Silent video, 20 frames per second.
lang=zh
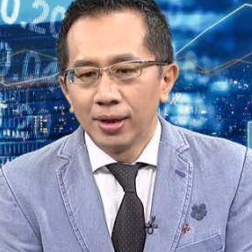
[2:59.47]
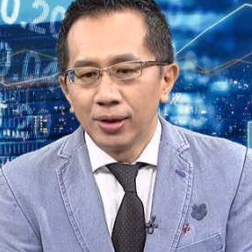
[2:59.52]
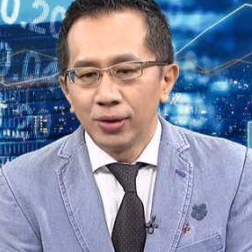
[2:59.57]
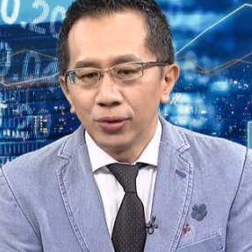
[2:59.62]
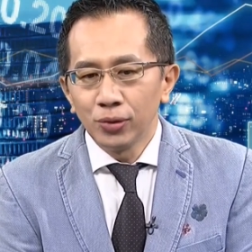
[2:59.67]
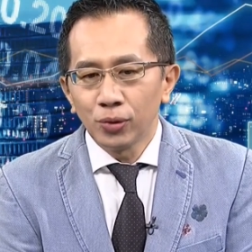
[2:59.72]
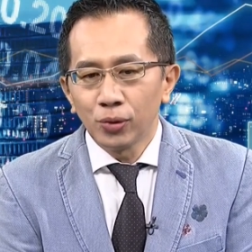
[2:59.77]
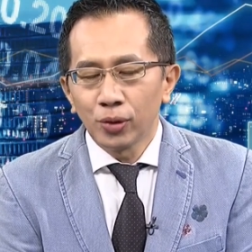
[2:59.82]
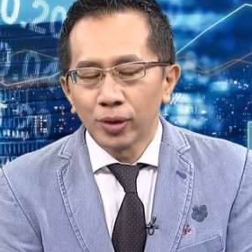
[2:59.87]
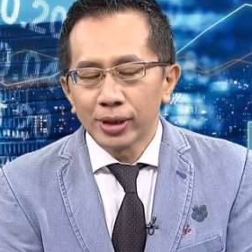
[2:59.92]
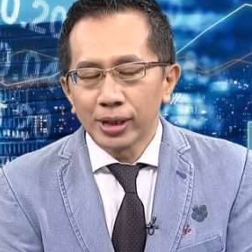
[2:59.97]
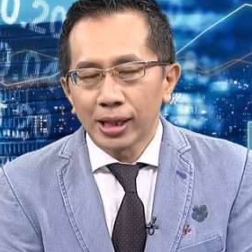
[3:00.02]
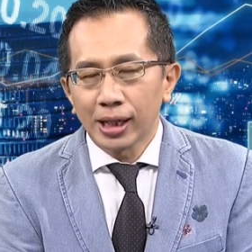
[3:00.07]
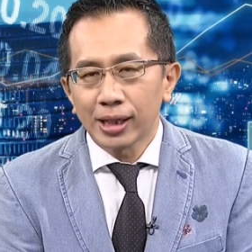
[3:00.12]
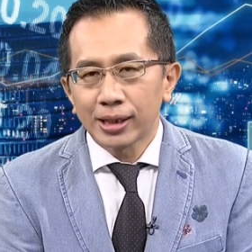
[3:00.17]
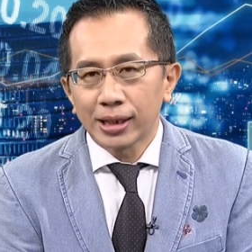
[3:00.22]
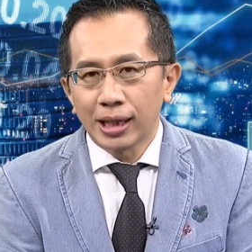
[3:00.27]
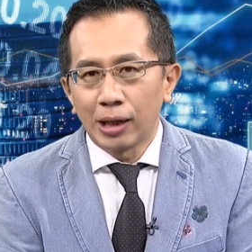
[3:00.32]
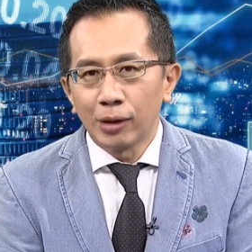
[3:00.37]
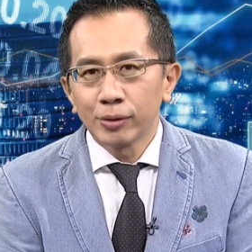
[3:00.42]
如果那个
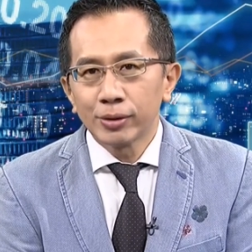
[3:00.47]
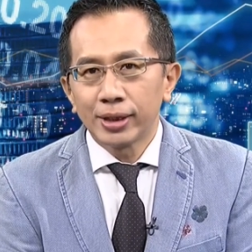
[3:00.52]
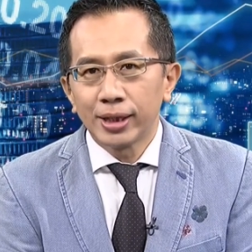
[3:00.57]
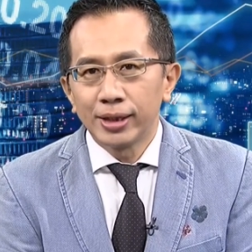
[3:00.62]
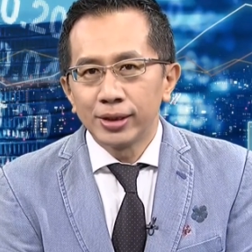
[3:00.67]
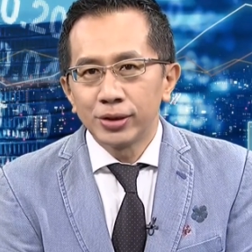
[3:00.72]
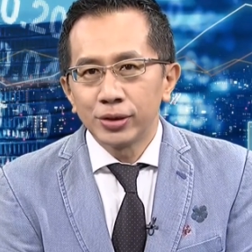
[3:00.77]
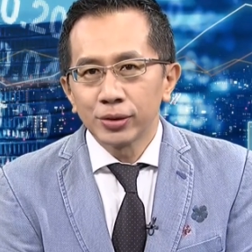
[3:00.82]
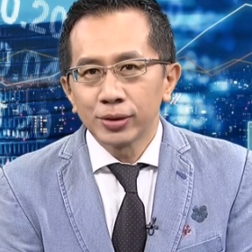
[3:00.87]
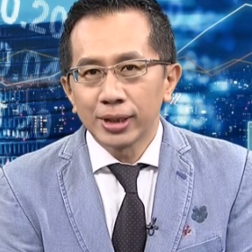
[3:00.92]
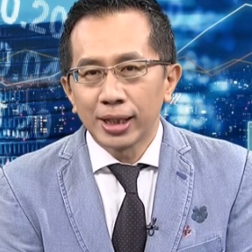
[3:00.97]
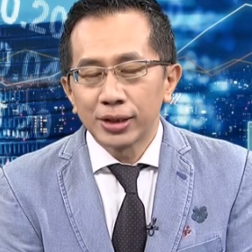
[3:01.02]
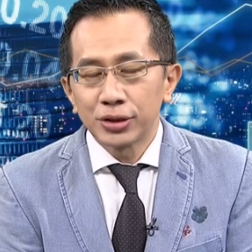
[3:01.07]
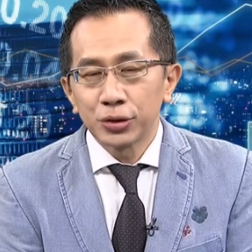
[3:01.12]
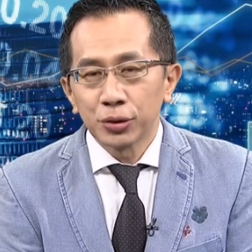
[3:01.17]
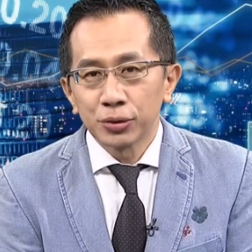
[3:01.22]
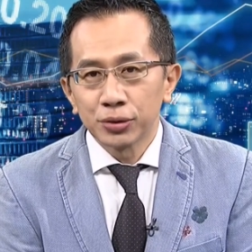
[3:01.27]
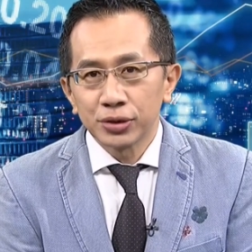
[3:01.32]
高点就在九